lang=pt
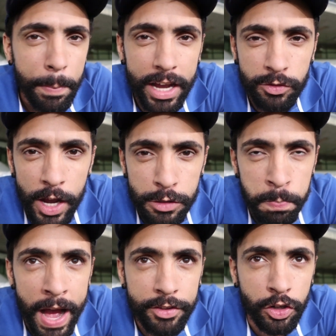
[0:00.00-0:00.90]
Mas faz
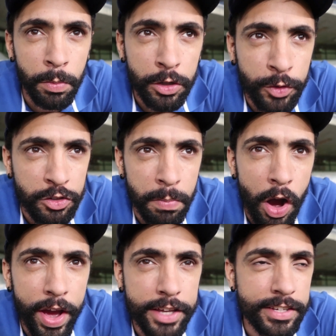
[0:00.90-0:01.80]
parte do mundo do
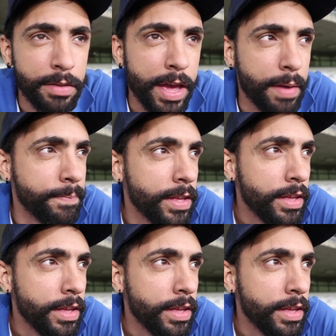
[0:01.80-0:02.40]
futebol, é isso aí mesmo.